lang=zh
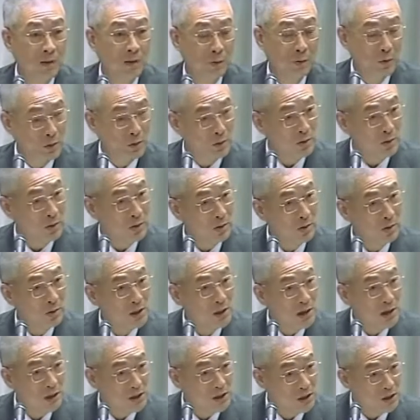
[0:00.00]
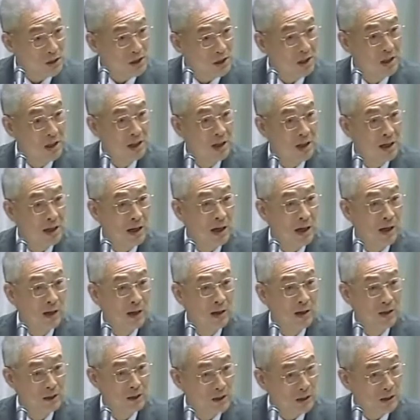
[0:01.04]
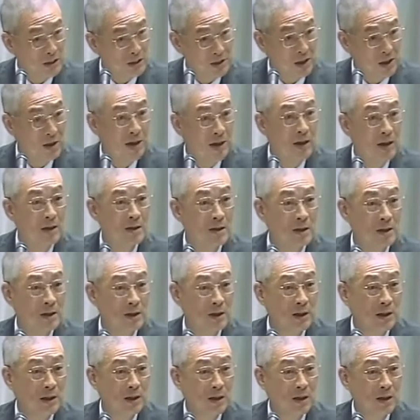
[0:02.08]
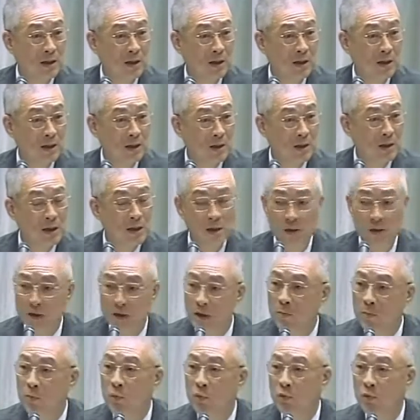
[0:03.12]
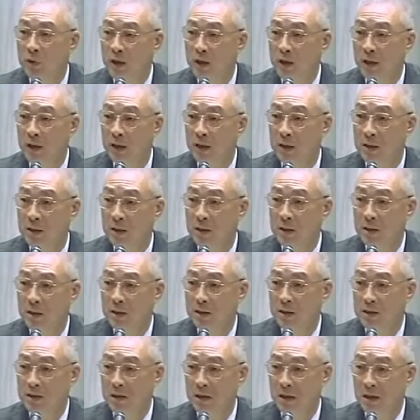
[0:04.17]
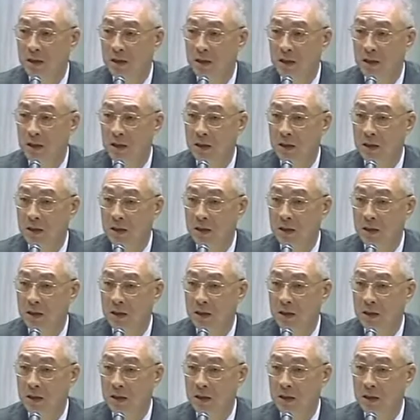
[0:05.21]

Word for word: 过去很多像 CT 啊，像其他的这些更进步的这个